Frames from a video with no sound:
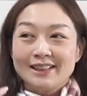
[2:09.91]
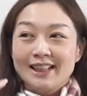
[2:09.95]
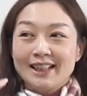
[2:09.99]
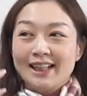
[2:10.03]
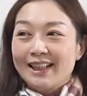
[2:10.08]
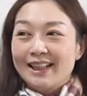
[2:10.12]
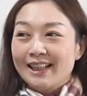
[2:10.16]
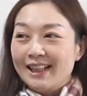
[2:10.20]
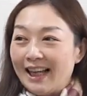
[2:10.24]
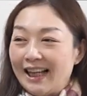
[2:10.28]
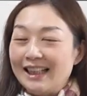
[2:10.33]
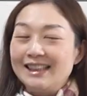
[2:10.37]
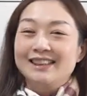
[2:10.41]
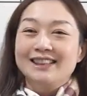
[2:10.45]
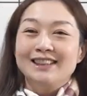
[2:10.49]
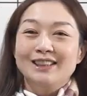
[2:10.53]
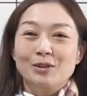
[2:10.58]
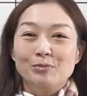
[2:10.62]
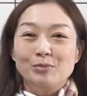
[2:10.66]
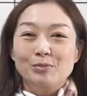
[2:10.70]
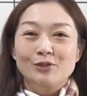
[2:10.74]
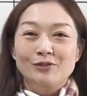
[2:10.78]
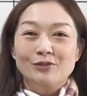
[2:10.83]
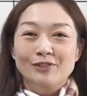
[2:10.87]
在感情
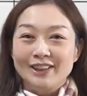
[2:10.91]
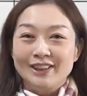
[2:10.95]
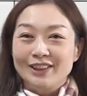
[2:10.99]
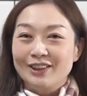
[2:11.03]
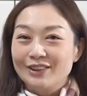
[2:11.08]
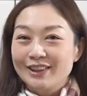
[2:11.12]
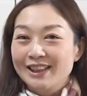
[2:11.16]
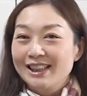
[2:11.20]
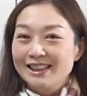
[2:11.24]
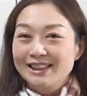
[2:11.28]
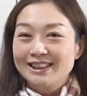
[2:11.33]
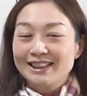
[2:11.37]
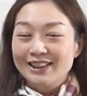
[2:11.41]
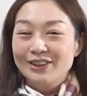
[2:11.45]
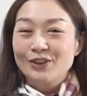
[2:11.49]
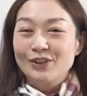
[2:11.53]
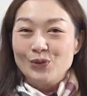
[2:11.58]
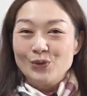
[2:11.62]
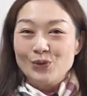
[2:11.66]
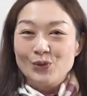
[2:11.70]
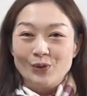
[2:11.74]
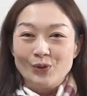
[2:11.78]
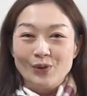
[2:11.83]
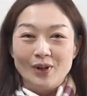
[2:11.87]
的部分有天生
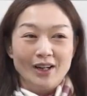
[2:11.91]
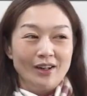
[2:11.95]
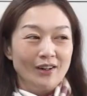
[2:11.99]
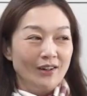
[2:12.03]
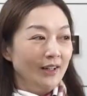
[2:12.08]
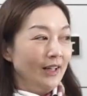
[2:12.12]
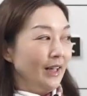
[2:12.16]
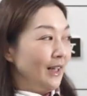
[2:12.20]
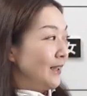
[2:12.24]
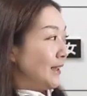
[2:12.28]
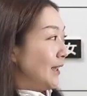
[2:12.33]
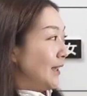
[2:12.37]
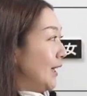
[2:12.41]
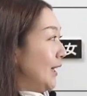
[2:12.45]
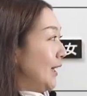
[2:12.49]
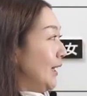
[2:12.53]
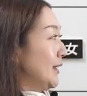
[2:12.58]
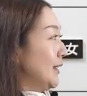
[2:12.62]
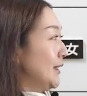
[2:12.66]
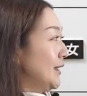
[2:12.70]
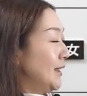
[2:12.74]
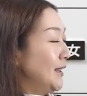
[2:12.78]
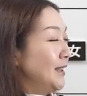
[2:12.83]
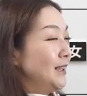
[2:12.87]
的欲望哦。那
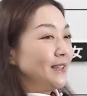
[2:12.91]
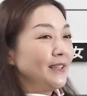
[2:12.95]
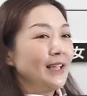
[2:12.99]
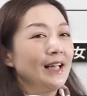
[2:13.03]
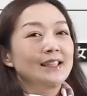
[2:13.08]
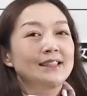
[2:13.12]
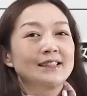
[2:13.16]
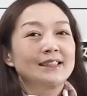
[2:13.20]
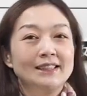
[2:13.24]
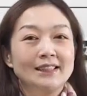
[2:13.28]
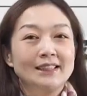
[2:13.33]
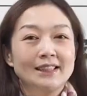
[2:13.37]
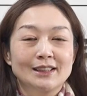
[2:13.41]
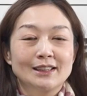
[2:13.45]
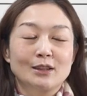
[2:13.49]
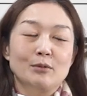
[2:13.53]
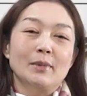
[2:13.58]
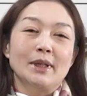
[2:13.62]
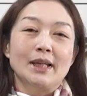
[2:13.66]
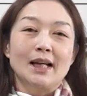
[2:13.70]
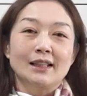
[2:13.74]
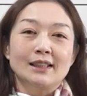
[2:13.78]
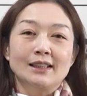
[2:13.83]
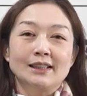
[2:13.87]
七煞是一个
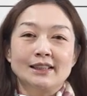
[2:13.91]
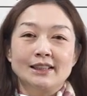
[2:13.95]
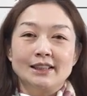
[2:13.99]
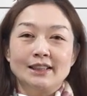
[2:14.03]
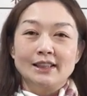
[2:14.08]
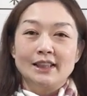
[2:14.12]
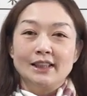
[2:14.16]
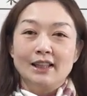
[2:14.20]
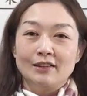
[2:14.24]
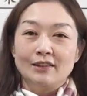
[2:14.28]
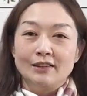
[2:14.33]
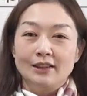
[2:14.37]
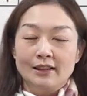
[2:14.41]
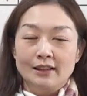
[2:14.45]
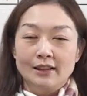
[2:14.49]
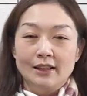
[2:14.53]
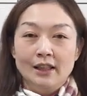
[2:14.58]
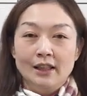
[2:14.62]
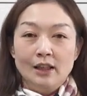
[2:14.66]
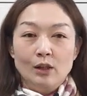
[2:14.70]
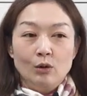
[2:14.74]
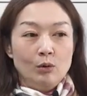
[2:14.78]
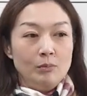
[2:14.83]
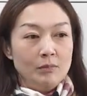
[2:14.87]
什么样的星耀呢？
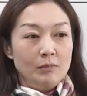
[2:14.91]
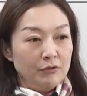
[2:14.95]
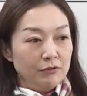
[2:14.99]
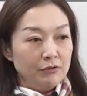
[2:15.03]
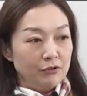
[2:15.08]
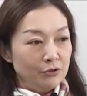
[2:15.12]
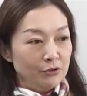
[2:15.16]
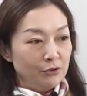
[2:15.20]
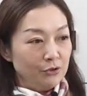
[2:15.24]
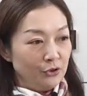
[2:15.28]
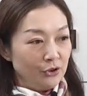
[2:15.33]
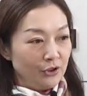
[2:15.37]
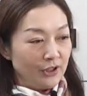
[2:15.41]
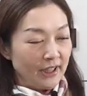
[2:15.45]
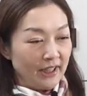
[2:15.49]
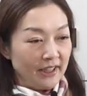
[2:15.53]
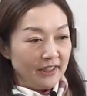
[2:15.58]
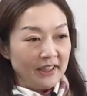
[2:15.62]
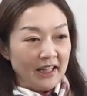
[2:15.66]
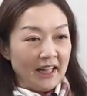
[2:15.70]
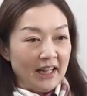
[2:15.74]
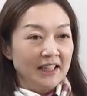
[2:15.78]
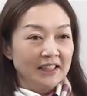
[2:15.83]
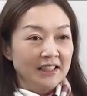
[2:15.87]
我们赋予
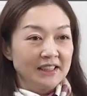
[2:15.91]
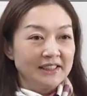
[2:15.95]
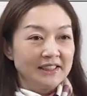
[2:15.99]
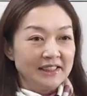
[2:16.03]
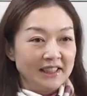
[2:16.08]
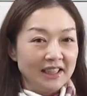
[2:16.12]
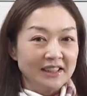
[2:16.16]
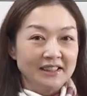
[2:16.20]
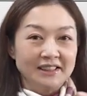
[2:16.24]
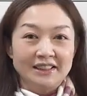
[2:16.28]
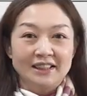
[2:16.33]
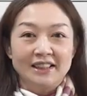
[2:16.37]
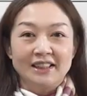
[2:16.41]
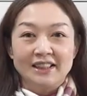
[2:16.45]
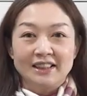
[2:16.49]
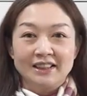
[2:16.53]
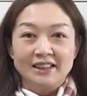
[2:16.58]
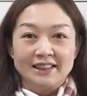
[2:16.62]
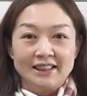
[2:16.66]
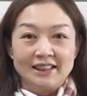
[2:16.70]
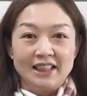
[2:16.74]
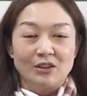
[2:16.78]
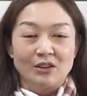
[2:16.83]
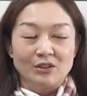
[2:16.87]
给他的这样子的一个
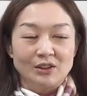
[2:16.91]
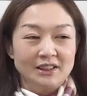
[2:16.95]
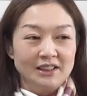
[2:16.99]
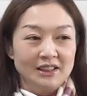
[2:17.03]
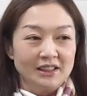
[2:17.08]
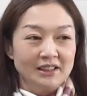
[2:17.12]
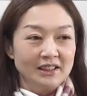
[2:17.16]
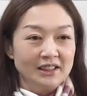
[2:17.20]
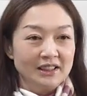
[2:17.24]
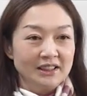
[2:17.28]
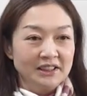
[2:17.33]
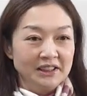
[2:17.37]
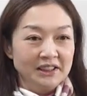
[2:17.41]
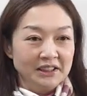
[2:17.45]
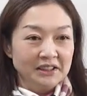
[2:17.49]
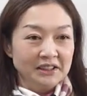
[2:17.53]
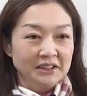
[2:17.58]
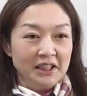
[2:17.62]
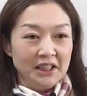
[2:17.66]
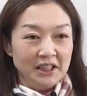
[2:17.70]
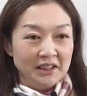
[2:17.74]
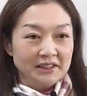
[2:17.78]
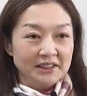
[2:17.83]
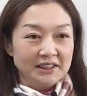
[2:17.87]
角色呢
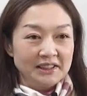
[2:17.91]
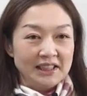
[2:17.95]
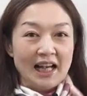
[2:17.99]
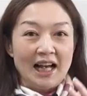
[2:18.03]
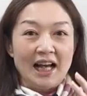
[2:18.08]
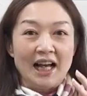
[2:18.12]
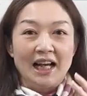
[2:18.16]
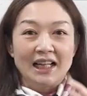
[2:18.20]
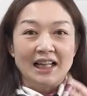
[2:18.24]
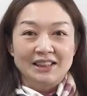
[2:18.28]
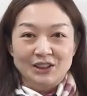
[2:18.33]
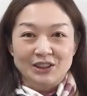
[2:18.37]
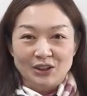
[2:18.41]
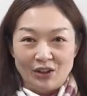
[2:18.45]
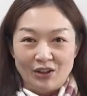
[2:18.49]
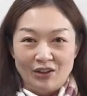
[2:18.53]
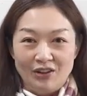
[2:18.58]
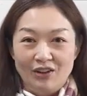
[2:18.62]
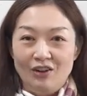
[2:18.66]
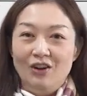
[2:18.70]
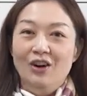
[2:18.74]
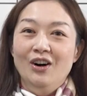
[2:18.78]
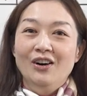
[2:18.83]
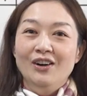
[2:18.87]
是杀
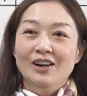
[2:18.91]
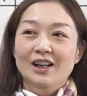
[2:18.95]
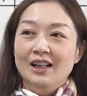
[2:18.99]
手。